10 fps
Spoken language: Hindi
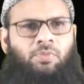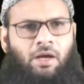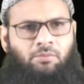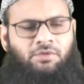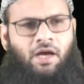
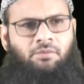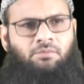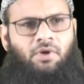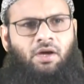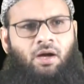प्राइम टाइम
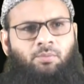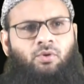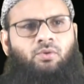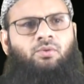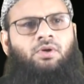में आप
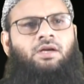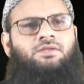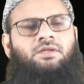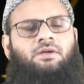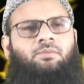लोगों का
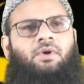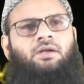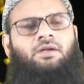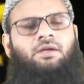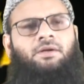
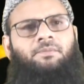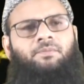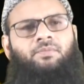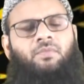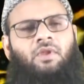इस्तबाल है
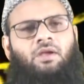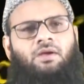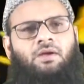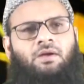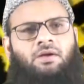
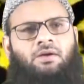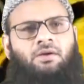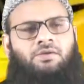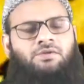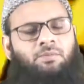
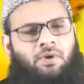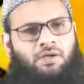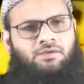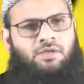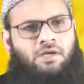नाजिन में
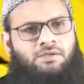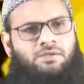अनसार